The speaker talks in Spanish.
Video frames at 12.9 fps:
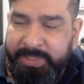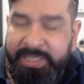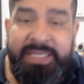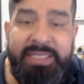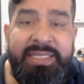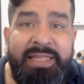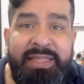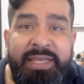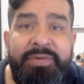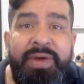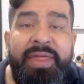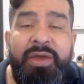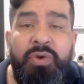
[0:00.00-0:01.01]

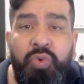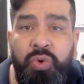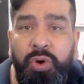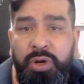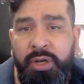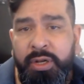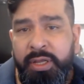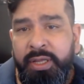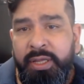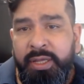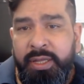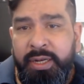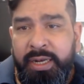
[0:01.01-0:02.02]
iniciativa de Google,
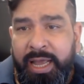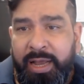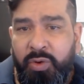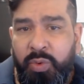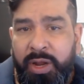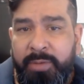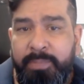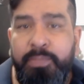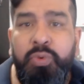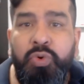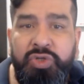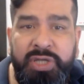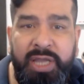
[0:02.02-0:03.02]
la cual
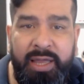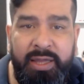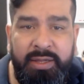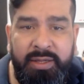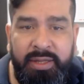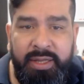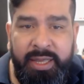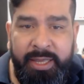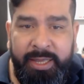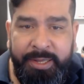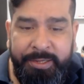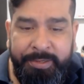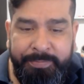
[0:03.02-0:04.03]
busca
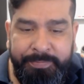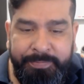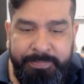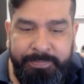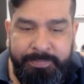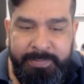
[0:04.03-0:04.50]
Em,